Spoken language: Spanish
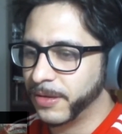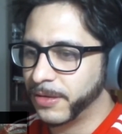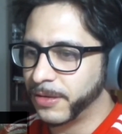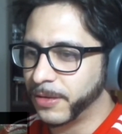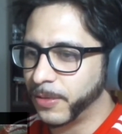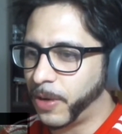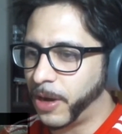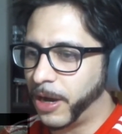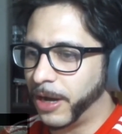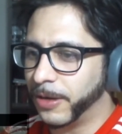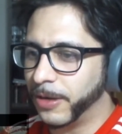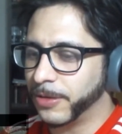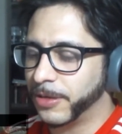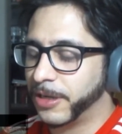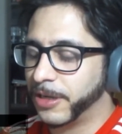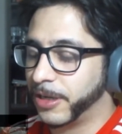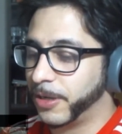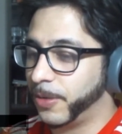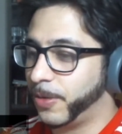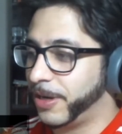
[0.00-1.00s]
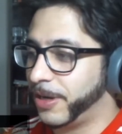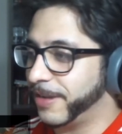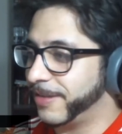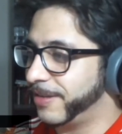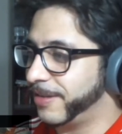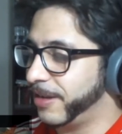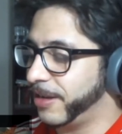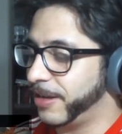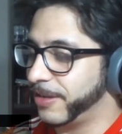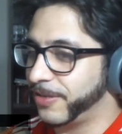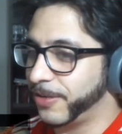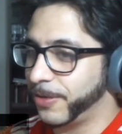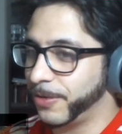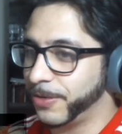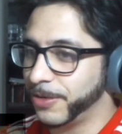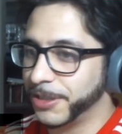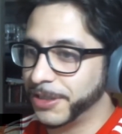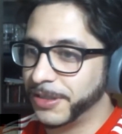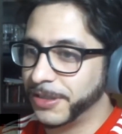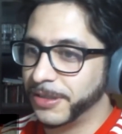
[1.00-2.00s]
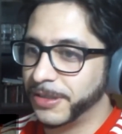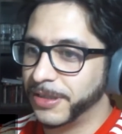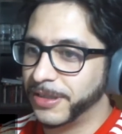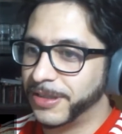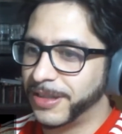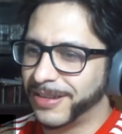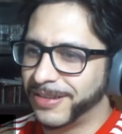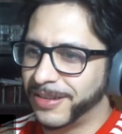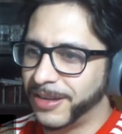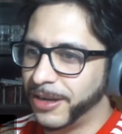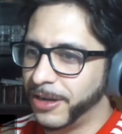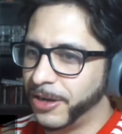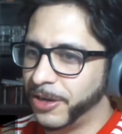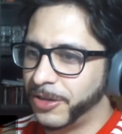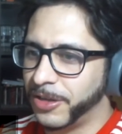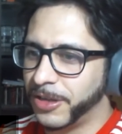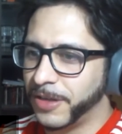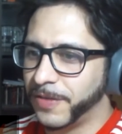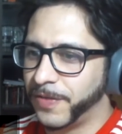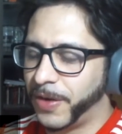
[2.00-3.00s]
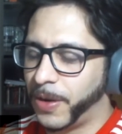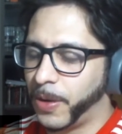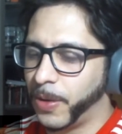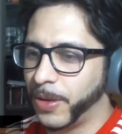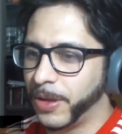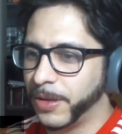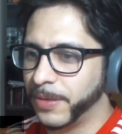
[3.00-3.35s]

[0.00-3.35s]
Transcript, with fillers: Wow, qué buena escena, chabón, ¿eh? Esta serie no te defrauda.